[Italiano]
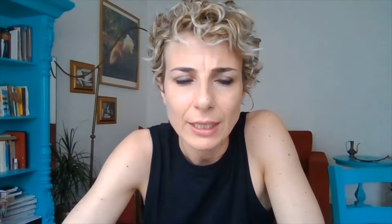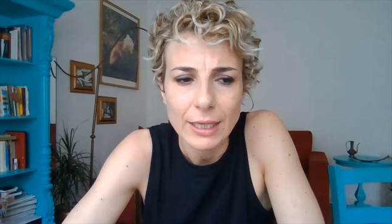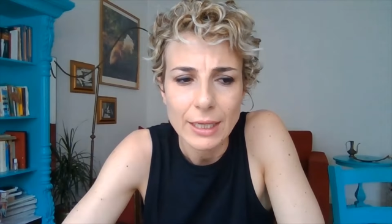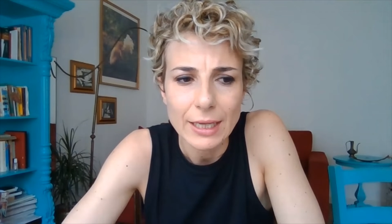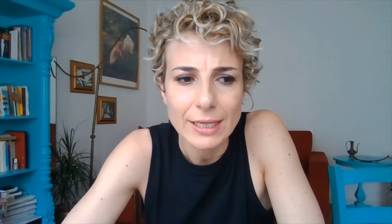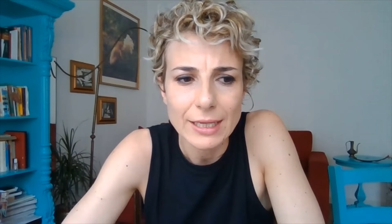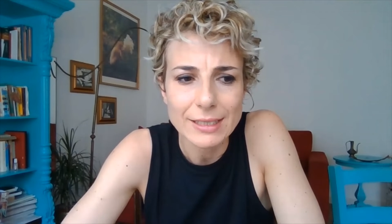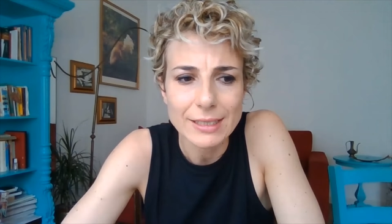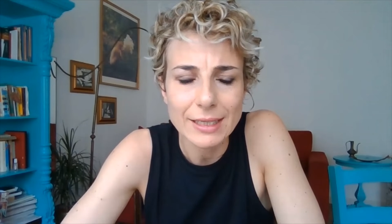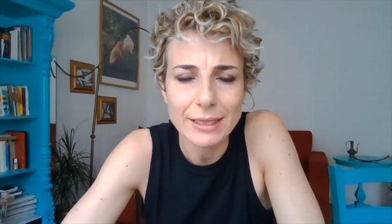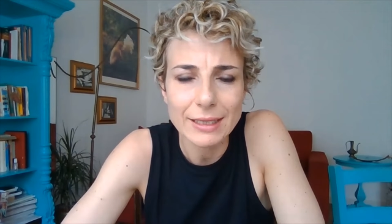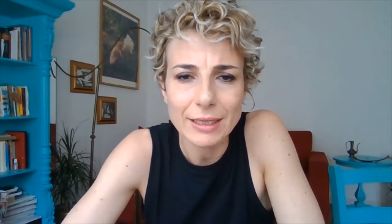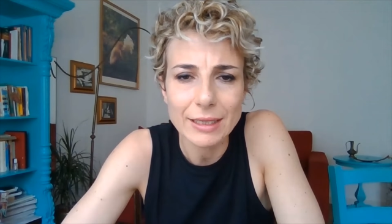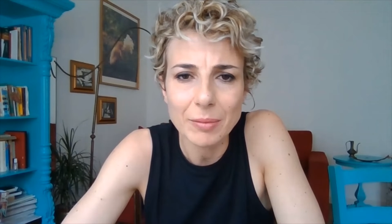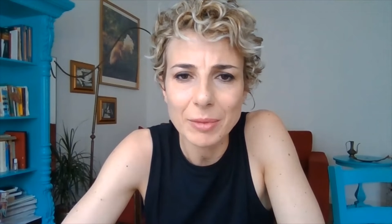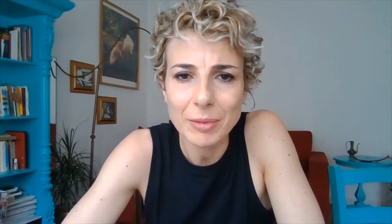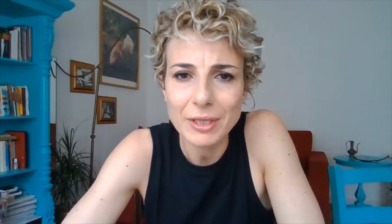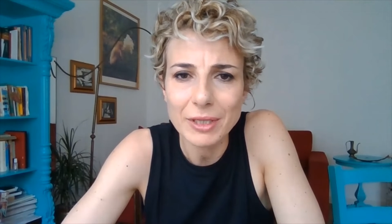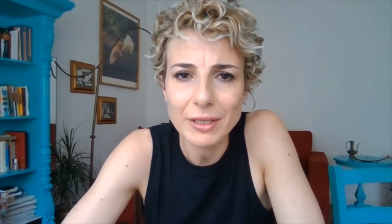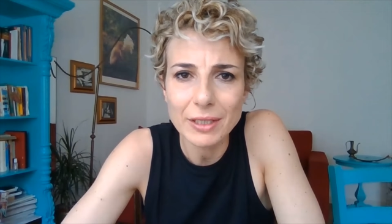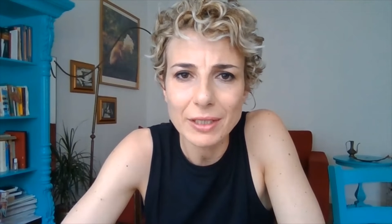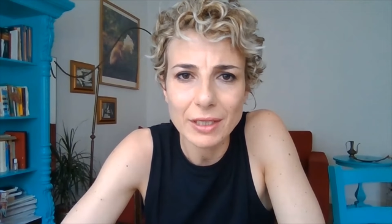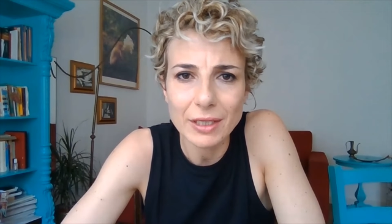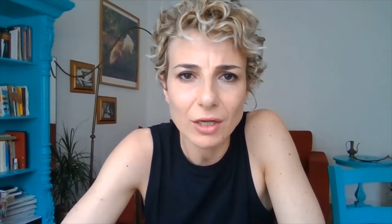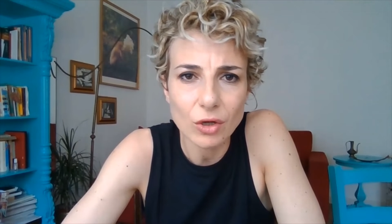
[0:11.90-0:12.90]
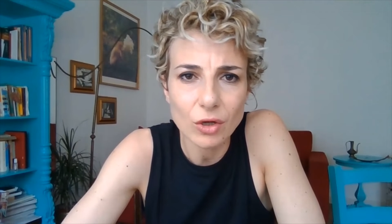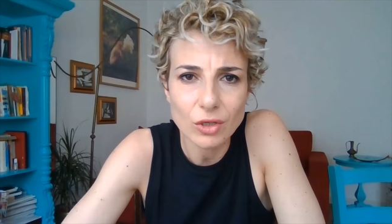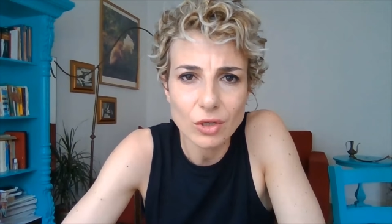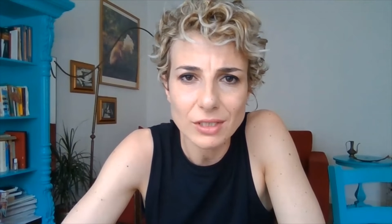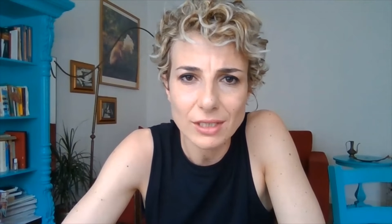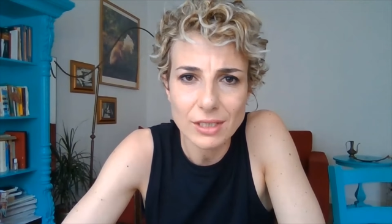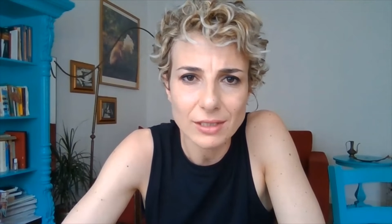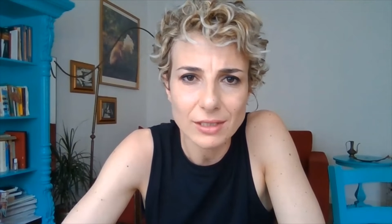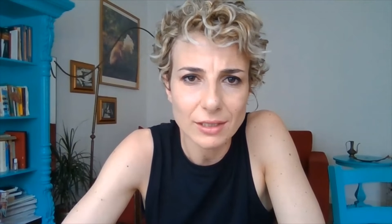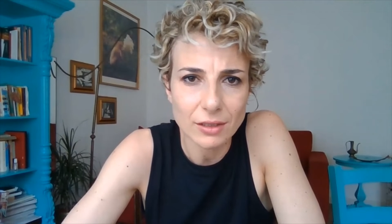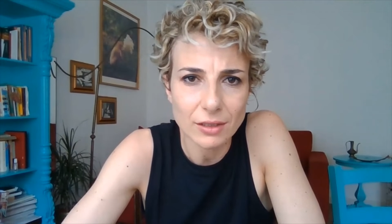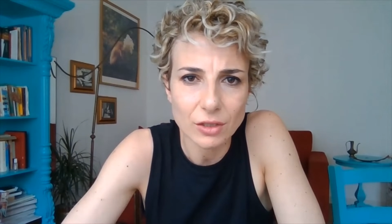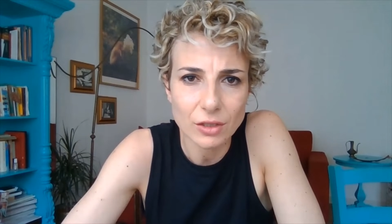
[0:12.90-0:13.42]
esattamente che
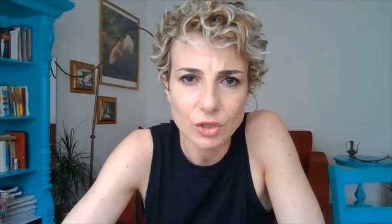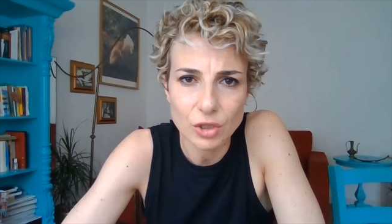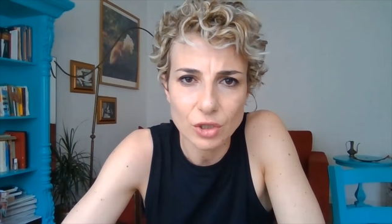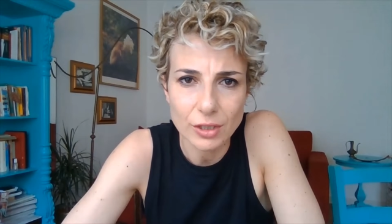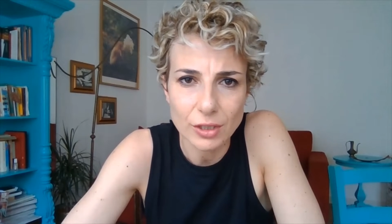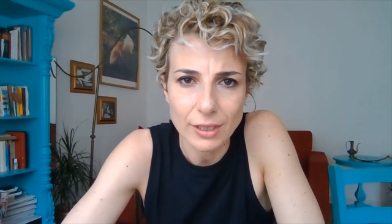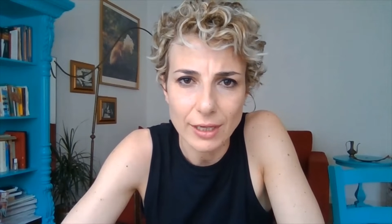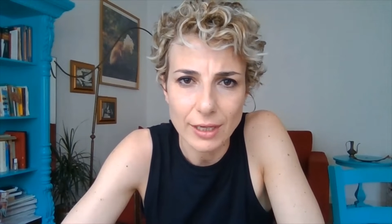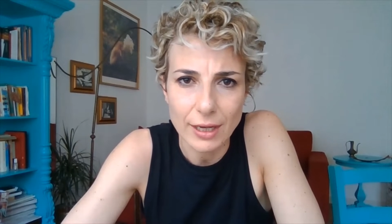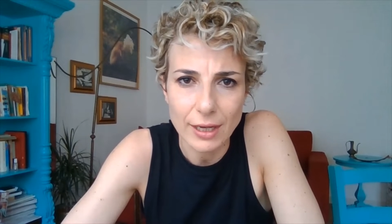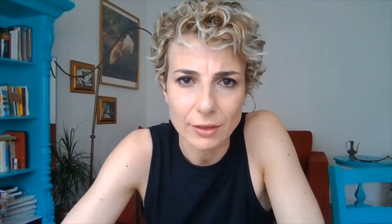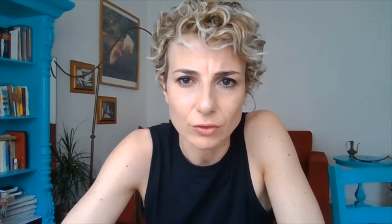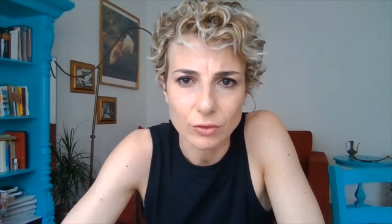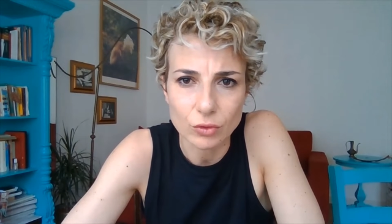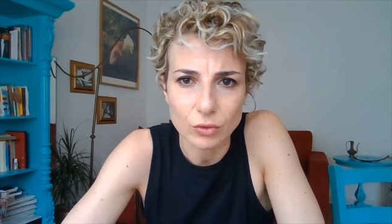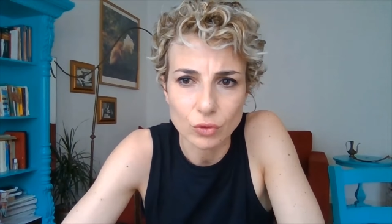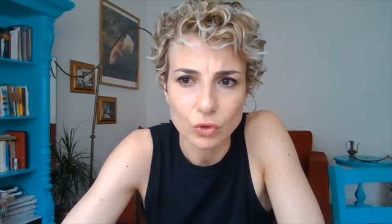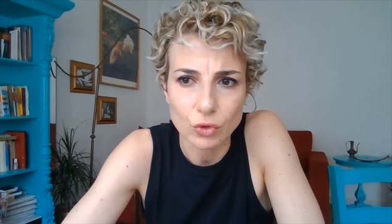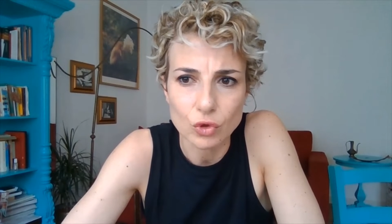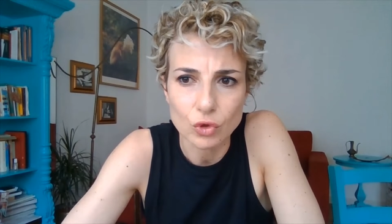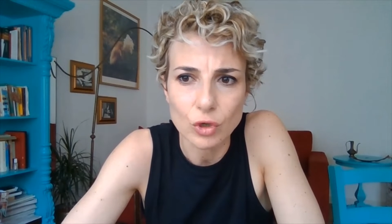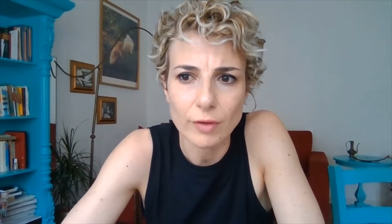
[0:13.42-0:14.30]
cosa state cercando?